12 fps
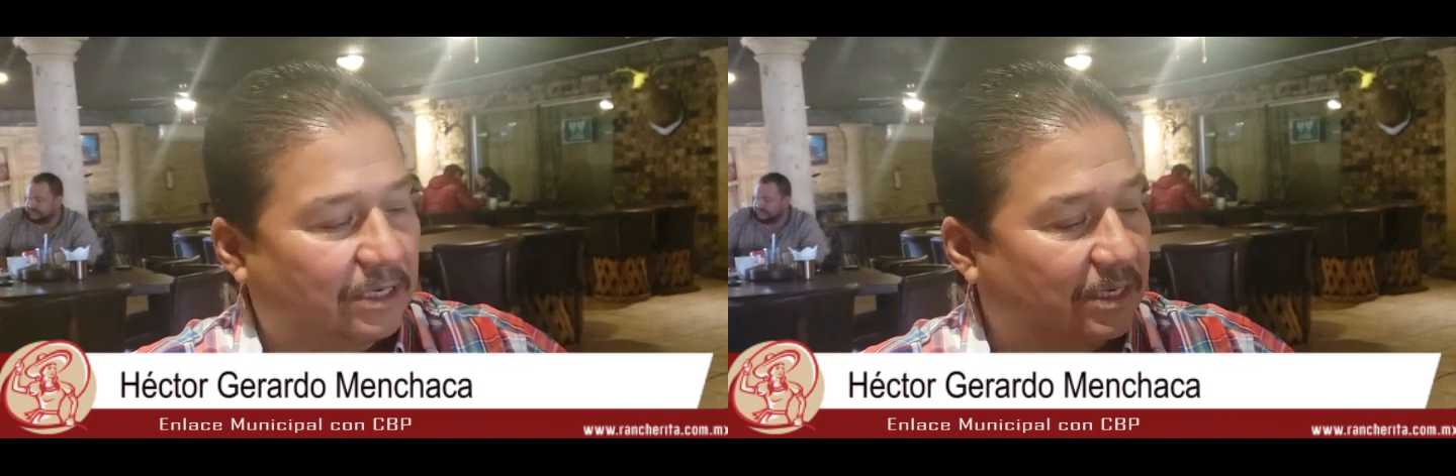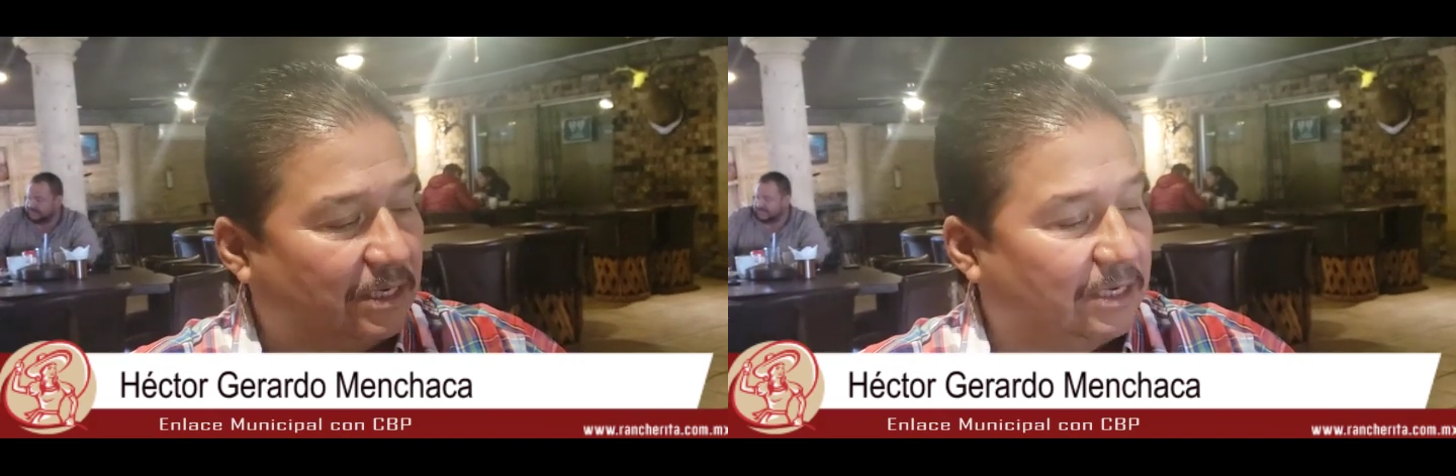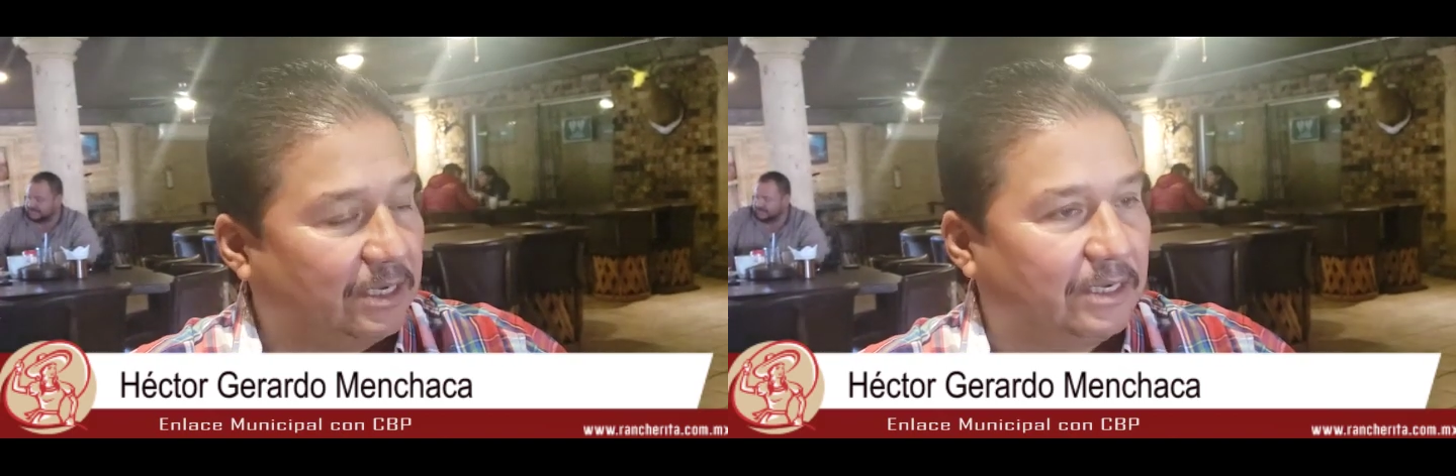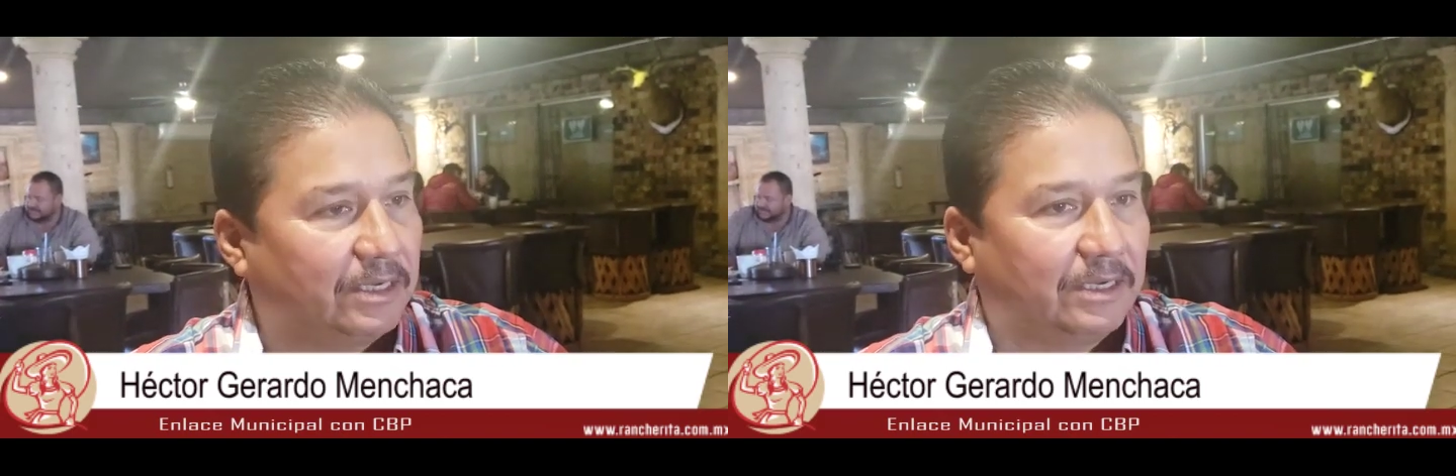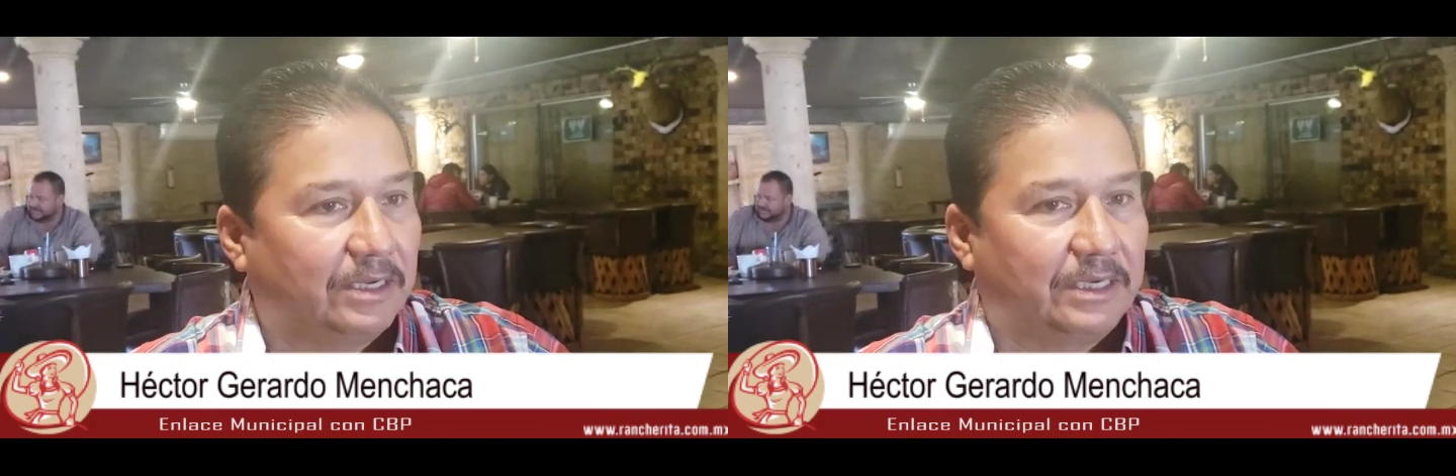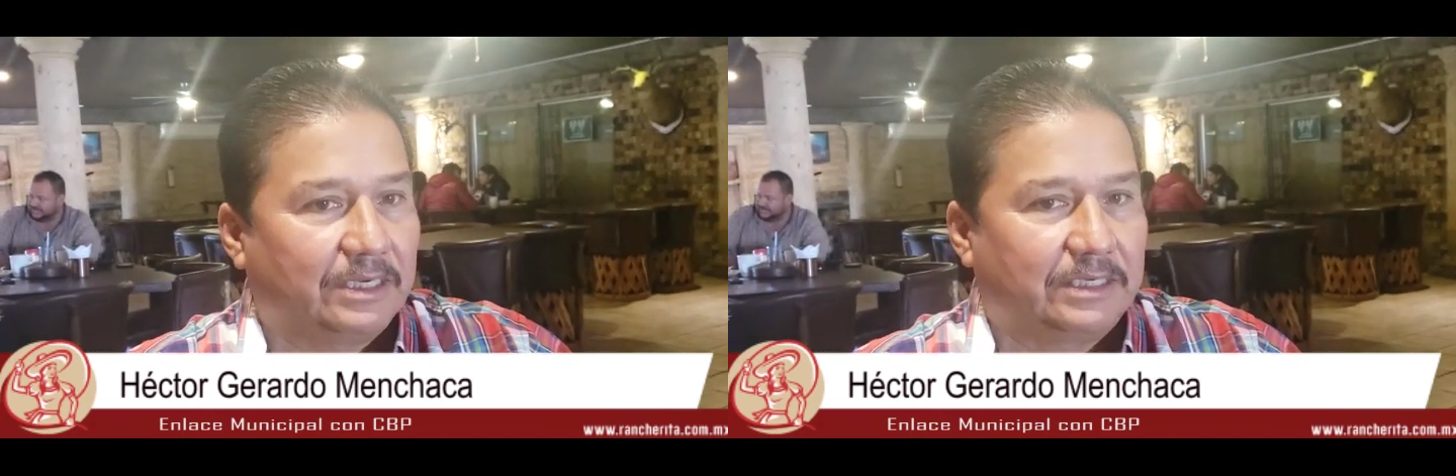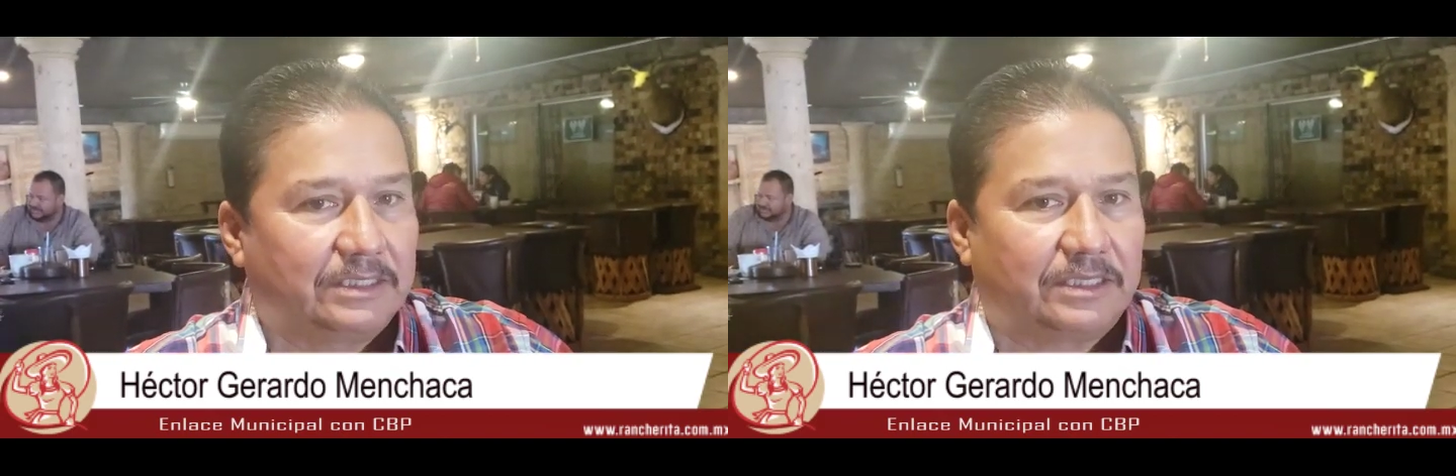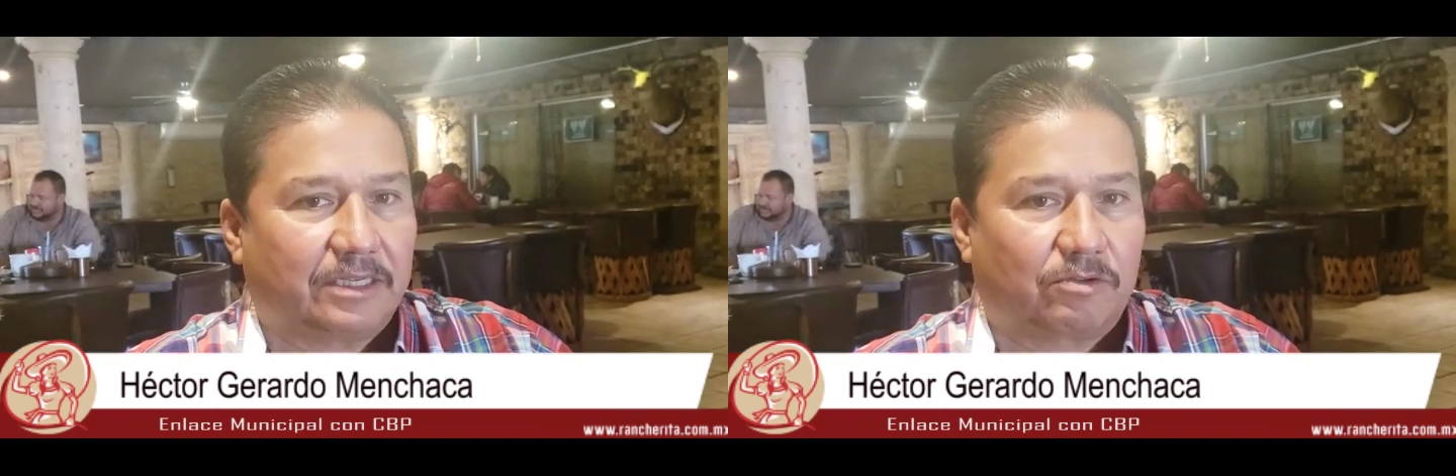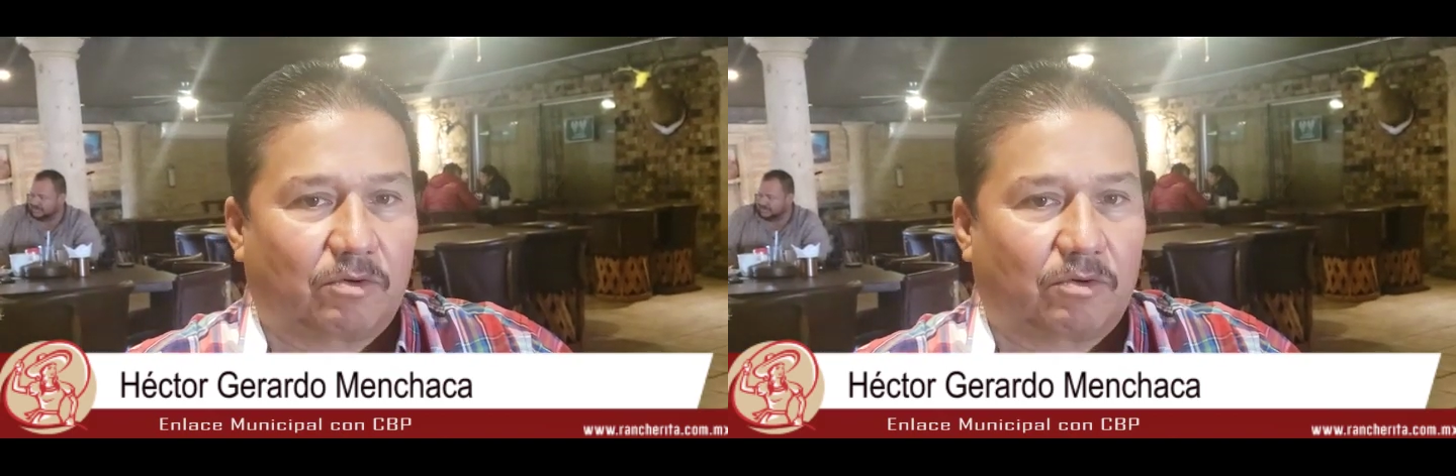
Aquí se